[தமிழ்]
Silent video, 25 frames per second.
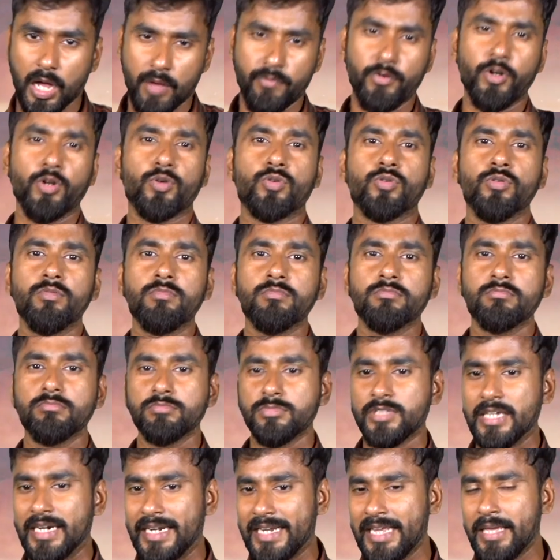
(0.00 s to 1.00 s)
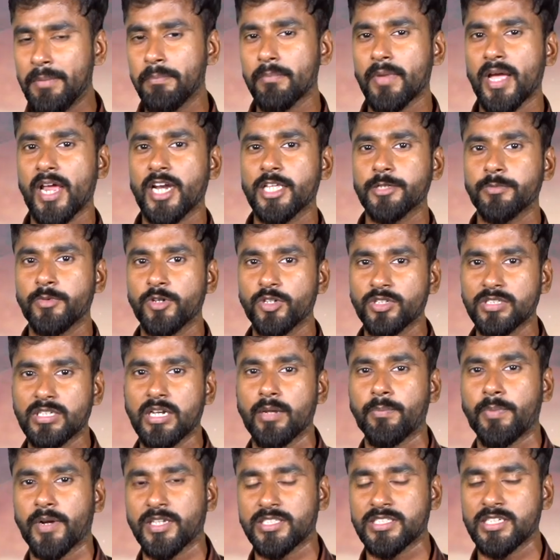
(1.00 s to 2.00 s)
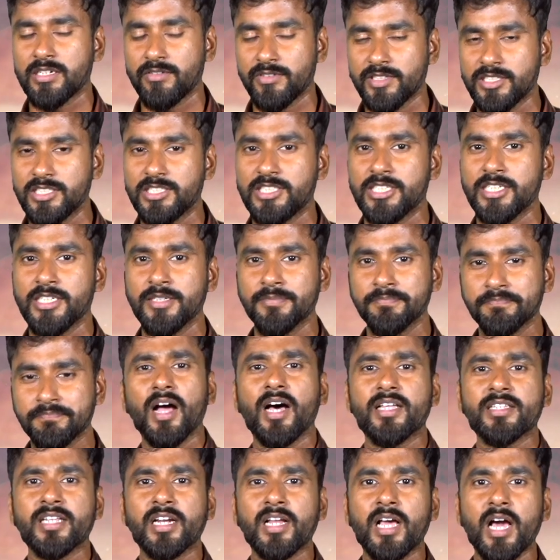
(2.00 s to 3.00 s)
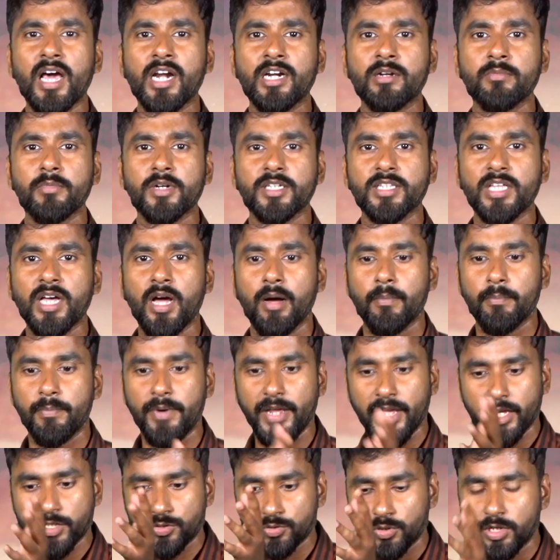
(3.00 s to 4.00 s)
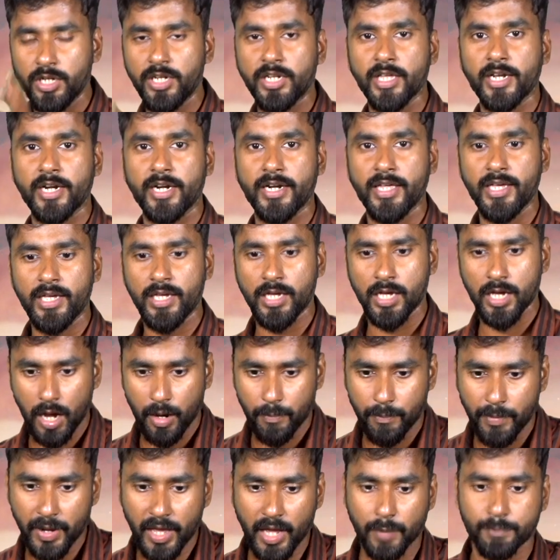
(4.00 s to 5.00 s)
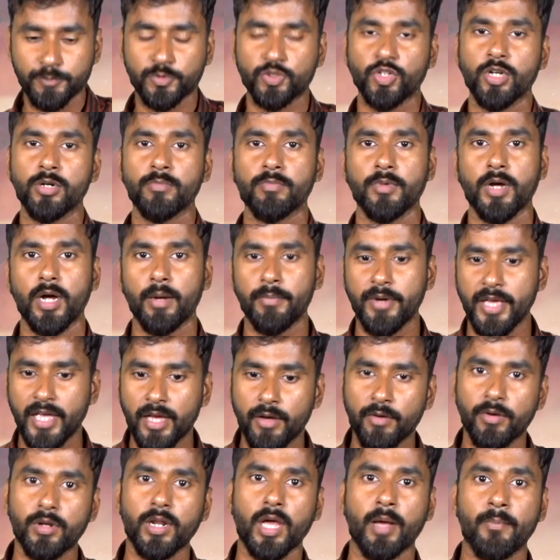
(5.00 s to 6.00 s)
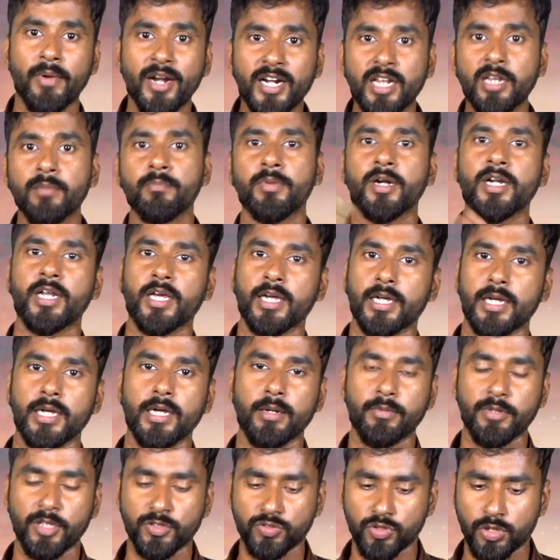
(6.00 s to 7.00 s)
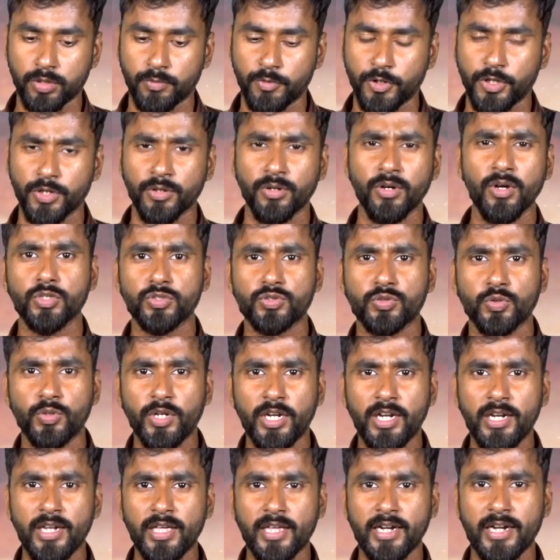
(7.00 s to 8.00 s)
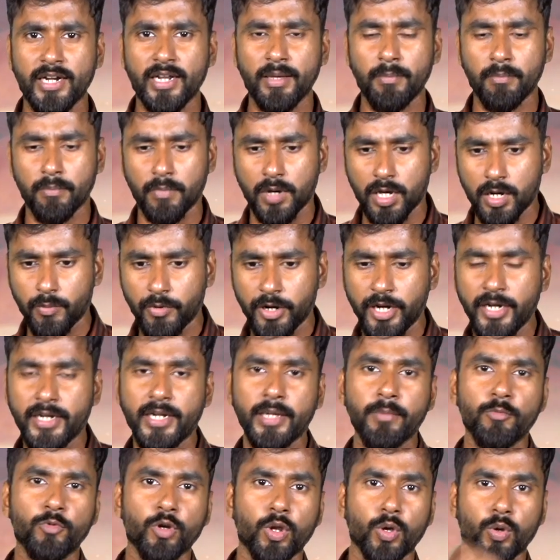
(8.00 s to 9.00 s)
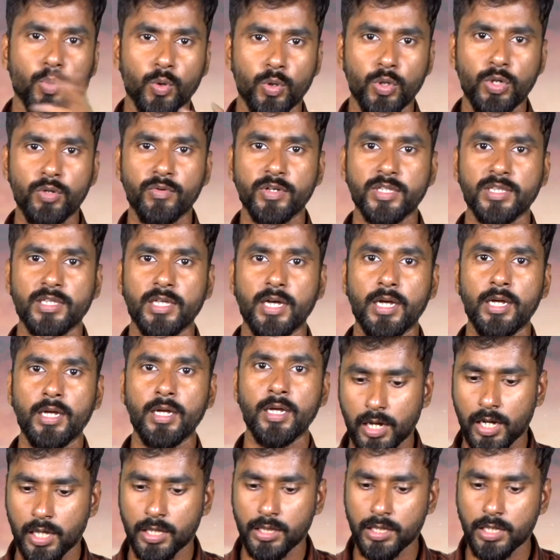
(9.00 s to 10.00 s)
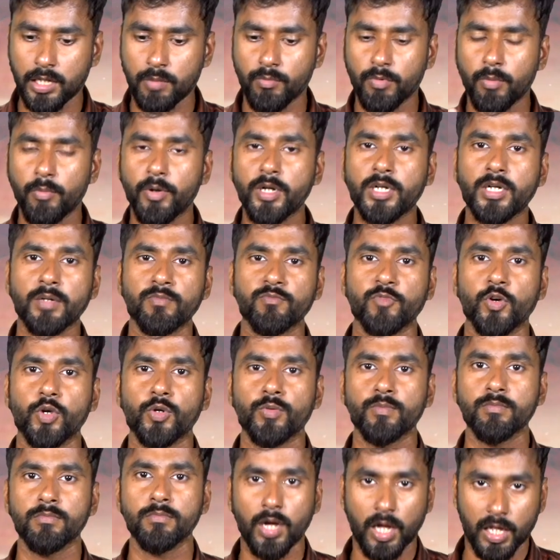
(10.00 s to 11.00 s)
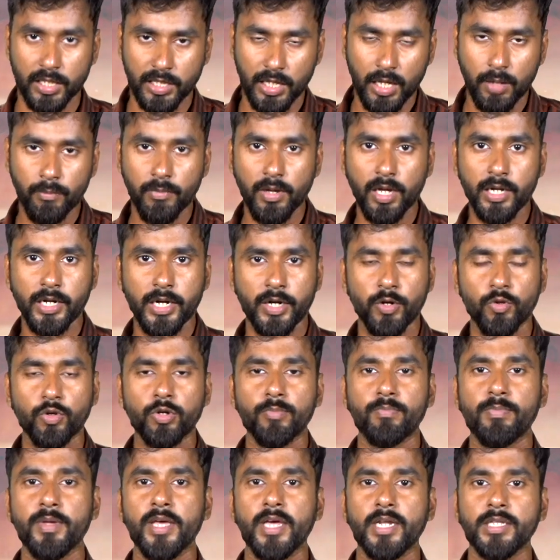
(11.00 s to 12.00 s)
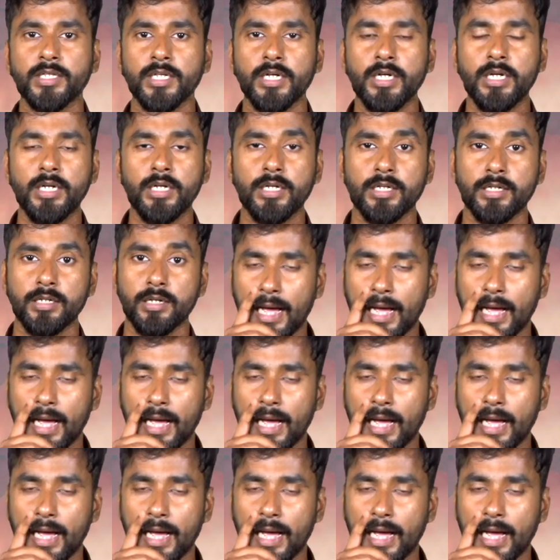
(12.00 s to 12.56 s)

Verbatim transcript: அவருக்கும் இந்த டீம் மேனேஜ்மெண்ட்டுக்கும் சில பிரச்சனை வந்துச்சு அதன் காரணமாக தான் அப்படியே சுனில் நரேனை அப்படியே அப்ஸ்கான் அப்படியே ஒரு அபேண்டன் பண்ணிட்டாங்க அப்படின்னு சொல்ல முடியும் ஸோ சுனில் நரேனை மறுபடியும் டீமுக்குள்ளே கொண்டு வந்தால் அந்த மொமெண்டம் வரும் அதே மாதிரியான ஒரு பிளேயர் தான்